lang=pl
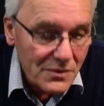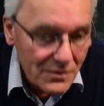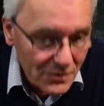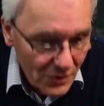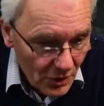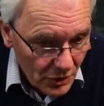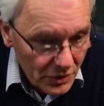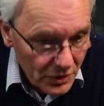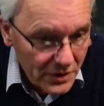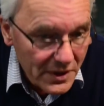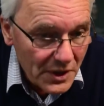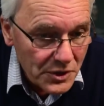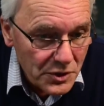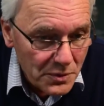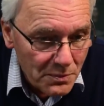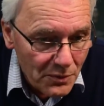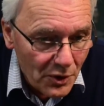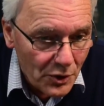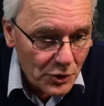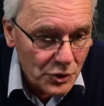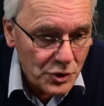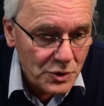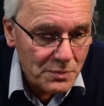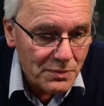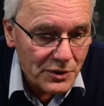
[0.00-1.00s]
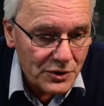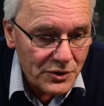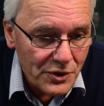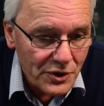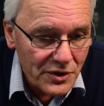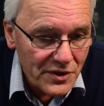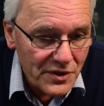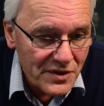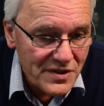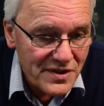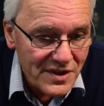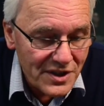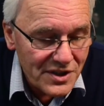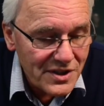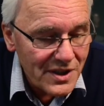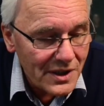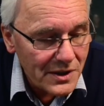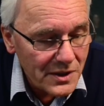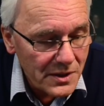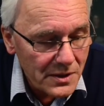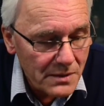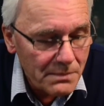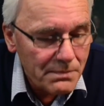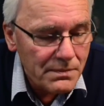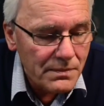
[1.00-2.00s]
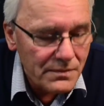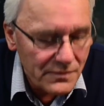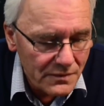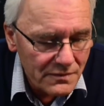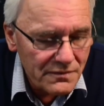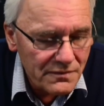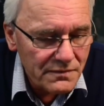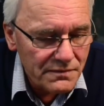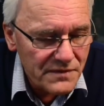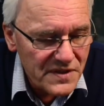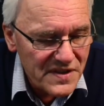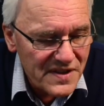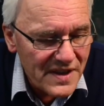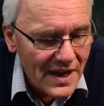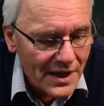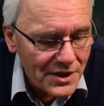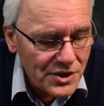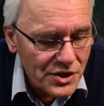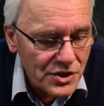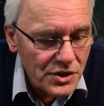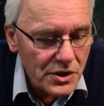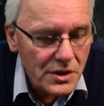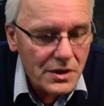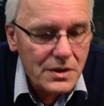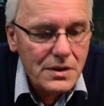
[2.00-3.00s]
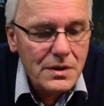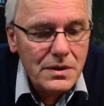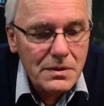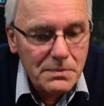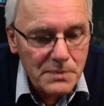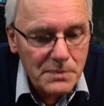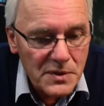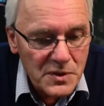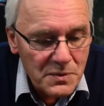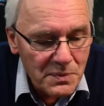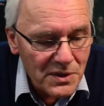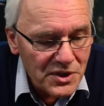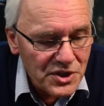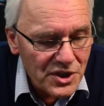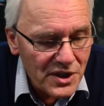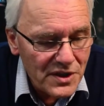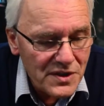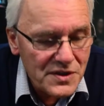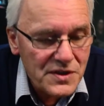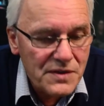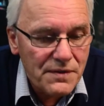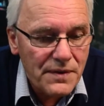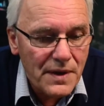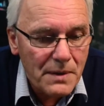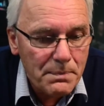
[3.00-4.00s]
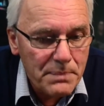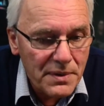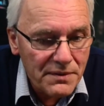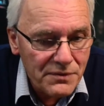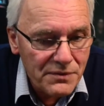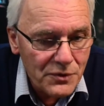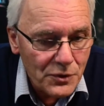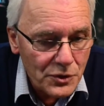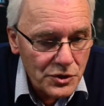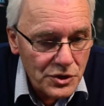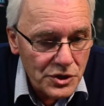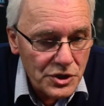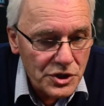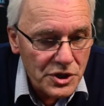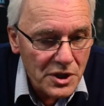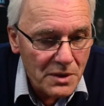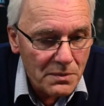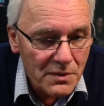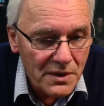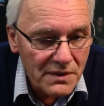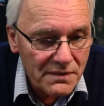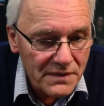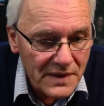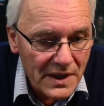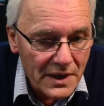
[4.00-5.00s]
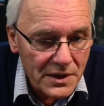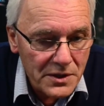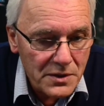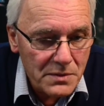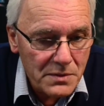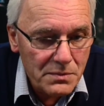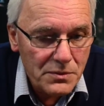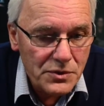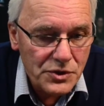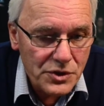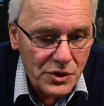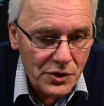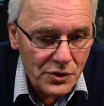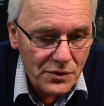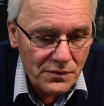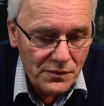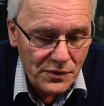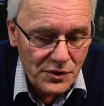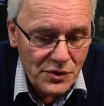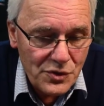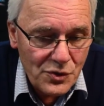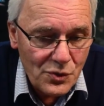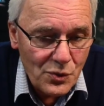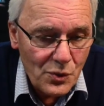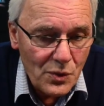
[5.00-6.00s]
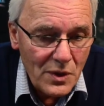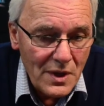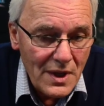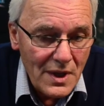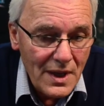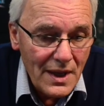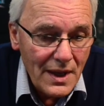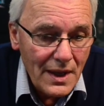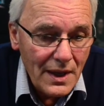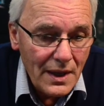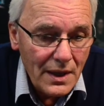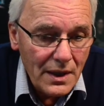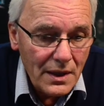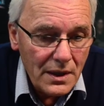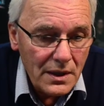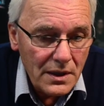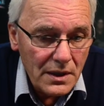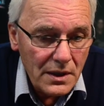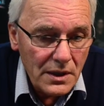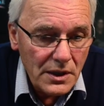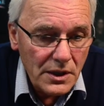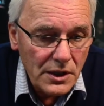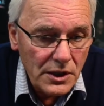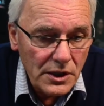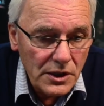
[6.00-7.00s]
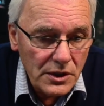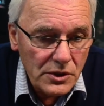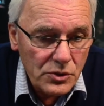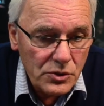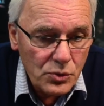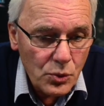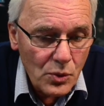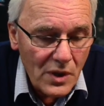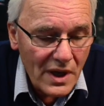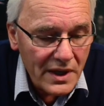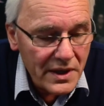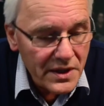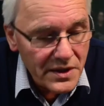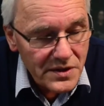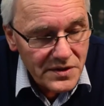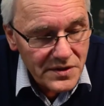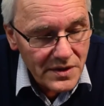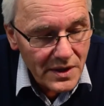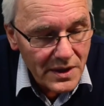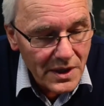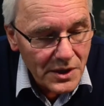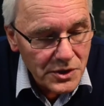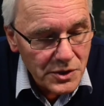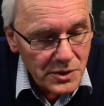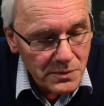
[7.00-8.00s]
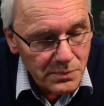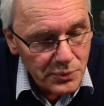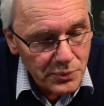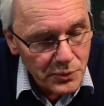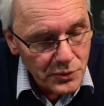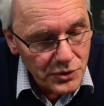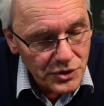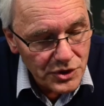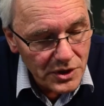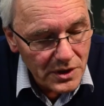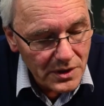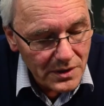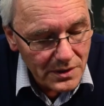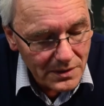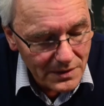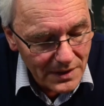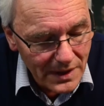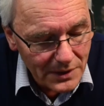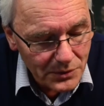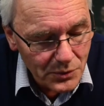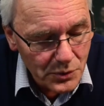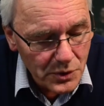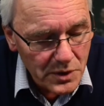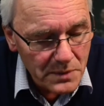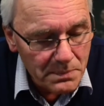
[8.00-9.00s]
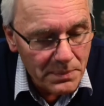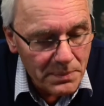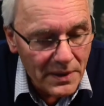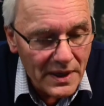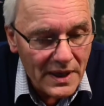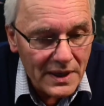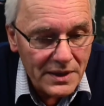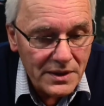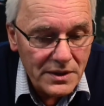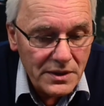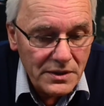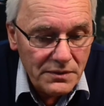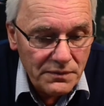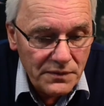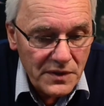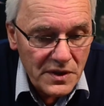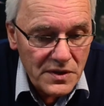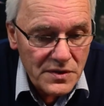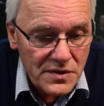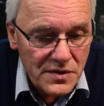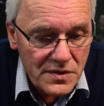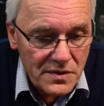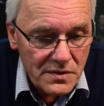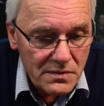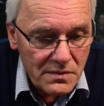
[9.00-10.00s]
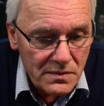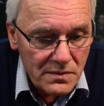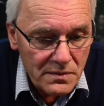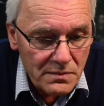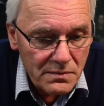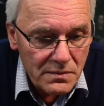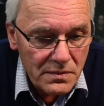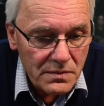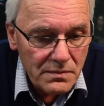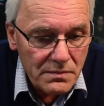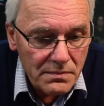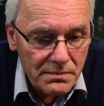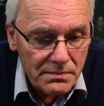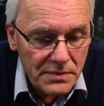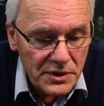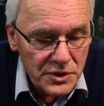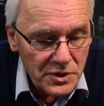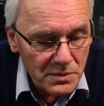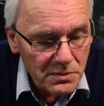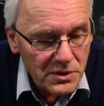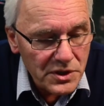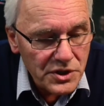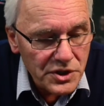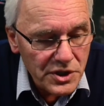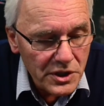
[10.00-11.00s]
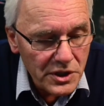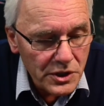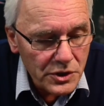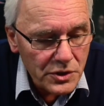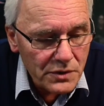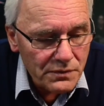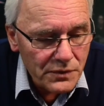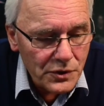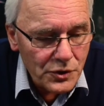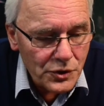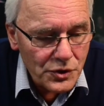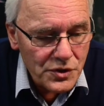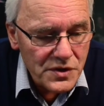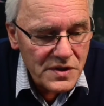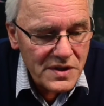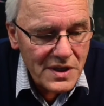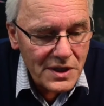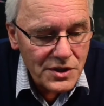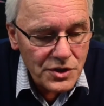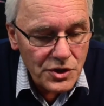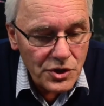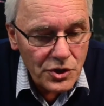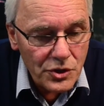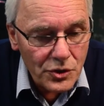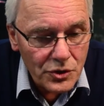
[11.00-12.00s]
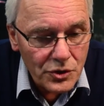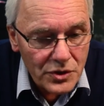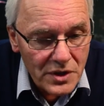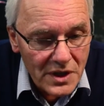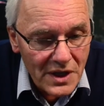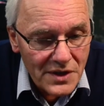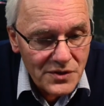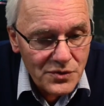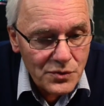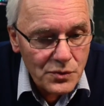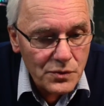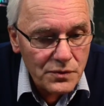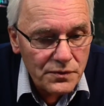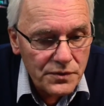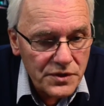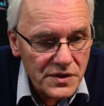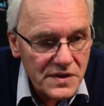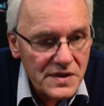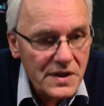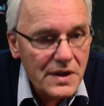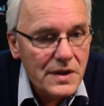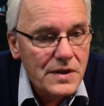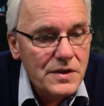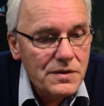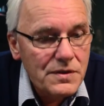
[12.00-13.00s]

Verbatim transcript: oddać mocz, bo to jest też taki wyznacznik bezpieczeństwa, pewności siebie w danym środowisku. I tu agresja raczej pójdzie na na drugi plan, więc y, będziemy chcieli to wykorzystać i od razu wszystkie